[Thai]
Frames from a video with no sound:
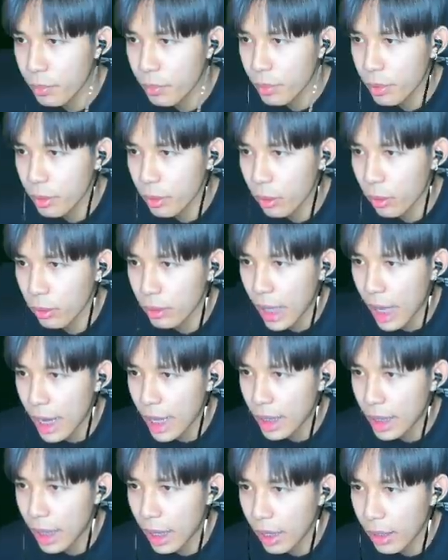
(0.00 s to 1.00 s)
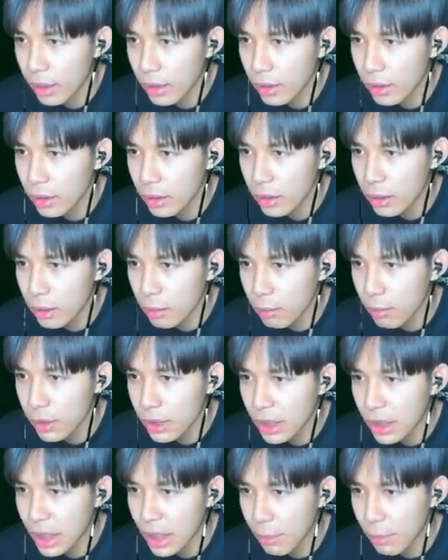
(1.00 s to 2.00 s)
ต้องตายแล้วแหละมึงจะ
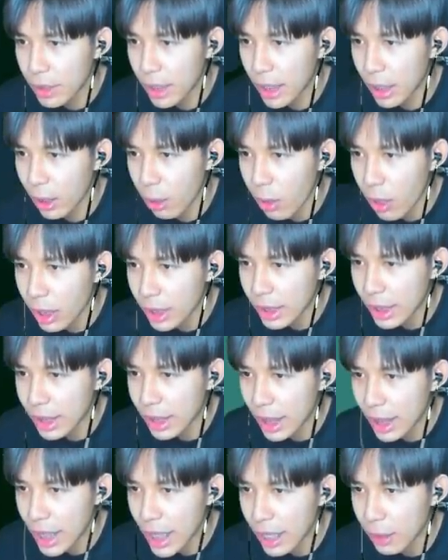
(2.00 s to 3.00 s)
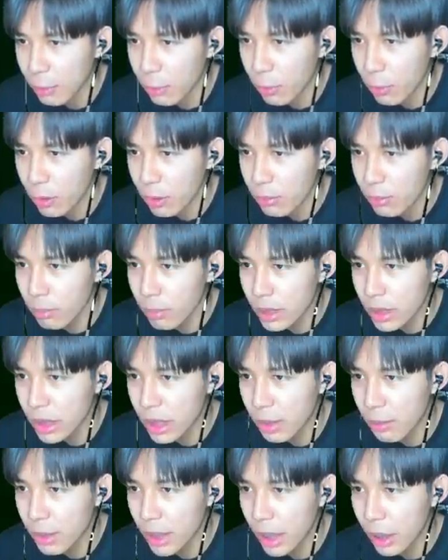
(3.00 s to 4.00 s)
หนีไปไหนรอดแค่นั้นแหละทุกคนมึงจะหนี
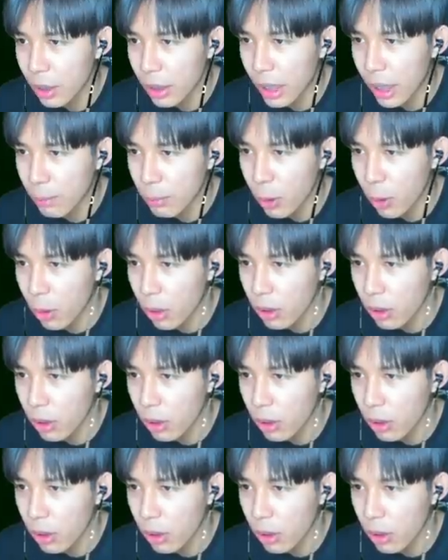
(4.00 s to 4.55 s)
ไปไหนรอดครับน้อง